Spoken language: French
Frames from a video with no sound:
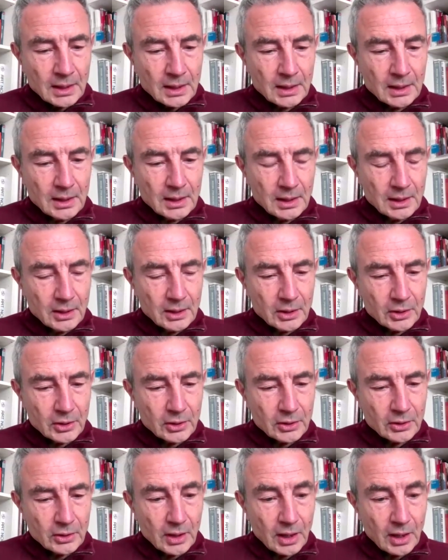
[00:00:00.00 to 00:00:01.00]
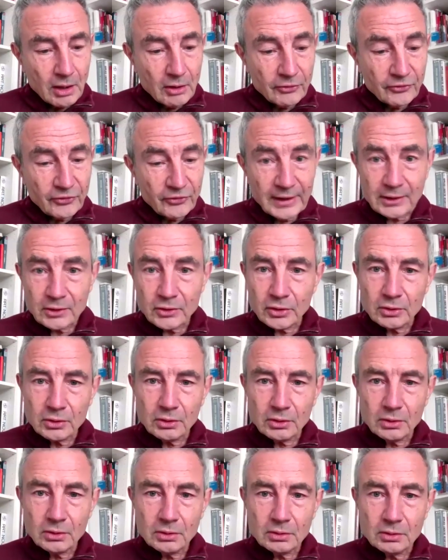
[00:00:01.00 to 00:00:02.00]
Et euh, en fait,
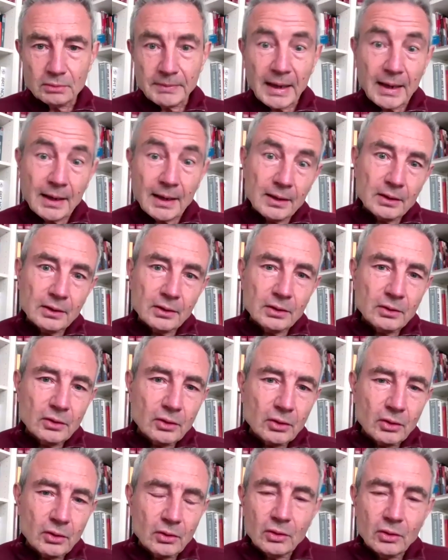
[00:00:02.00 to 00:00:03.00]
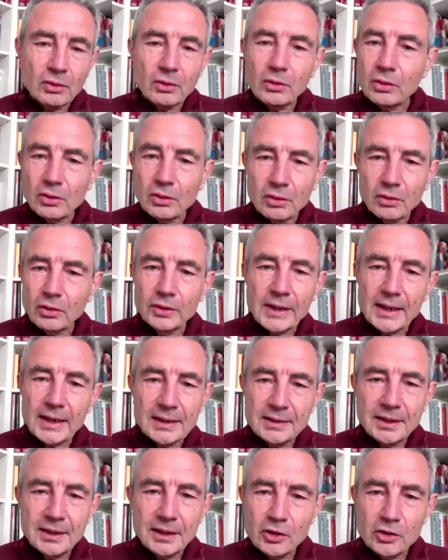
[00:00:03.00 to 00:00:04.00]
on, ben, a
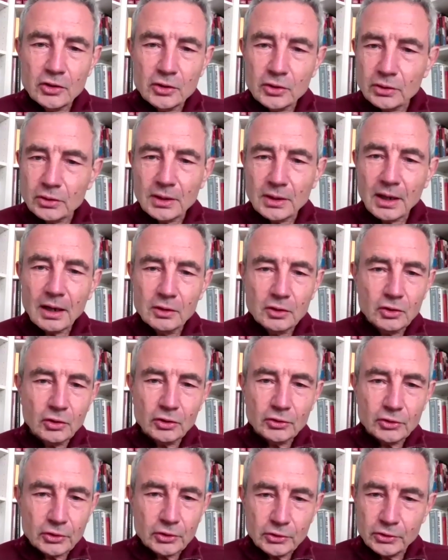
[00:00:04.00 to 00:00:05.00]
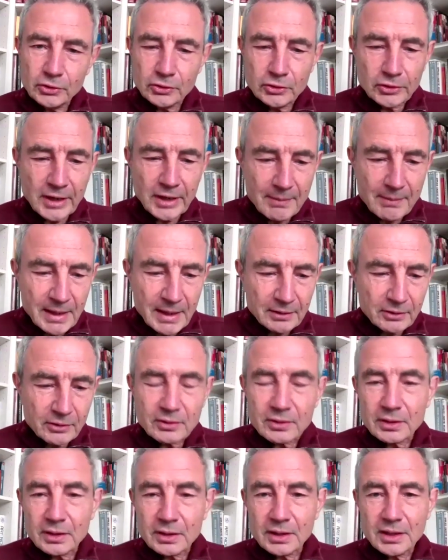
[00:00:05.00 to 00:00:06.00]
été la rencontre de deux
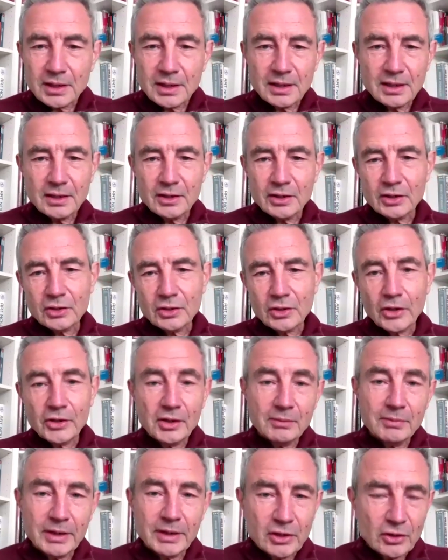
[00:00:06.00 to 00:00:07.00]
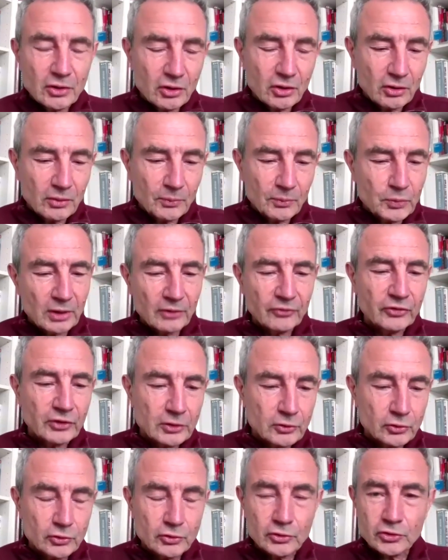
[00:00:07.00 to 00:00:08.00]
gamètes et euh, un embryon, puis un
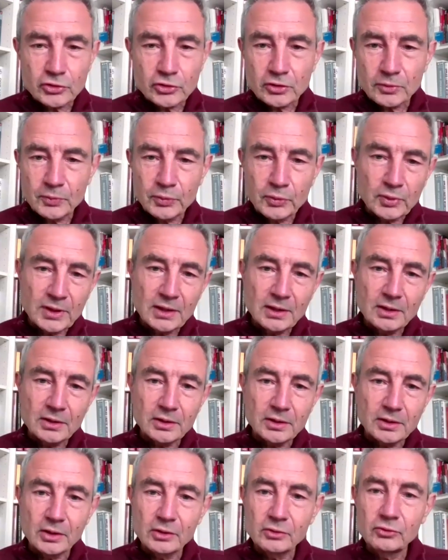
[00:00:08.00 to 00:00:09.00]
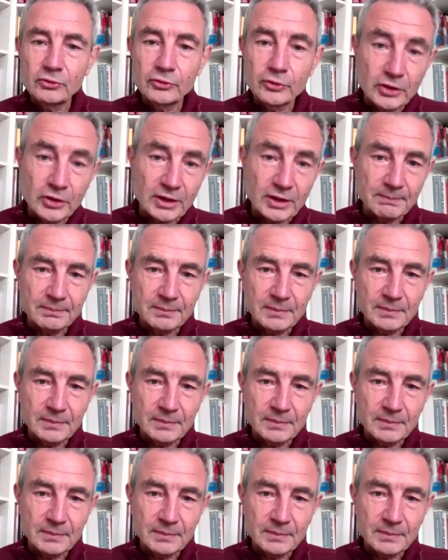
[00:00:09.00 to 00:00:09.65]
fœtus, puis un nouveau-né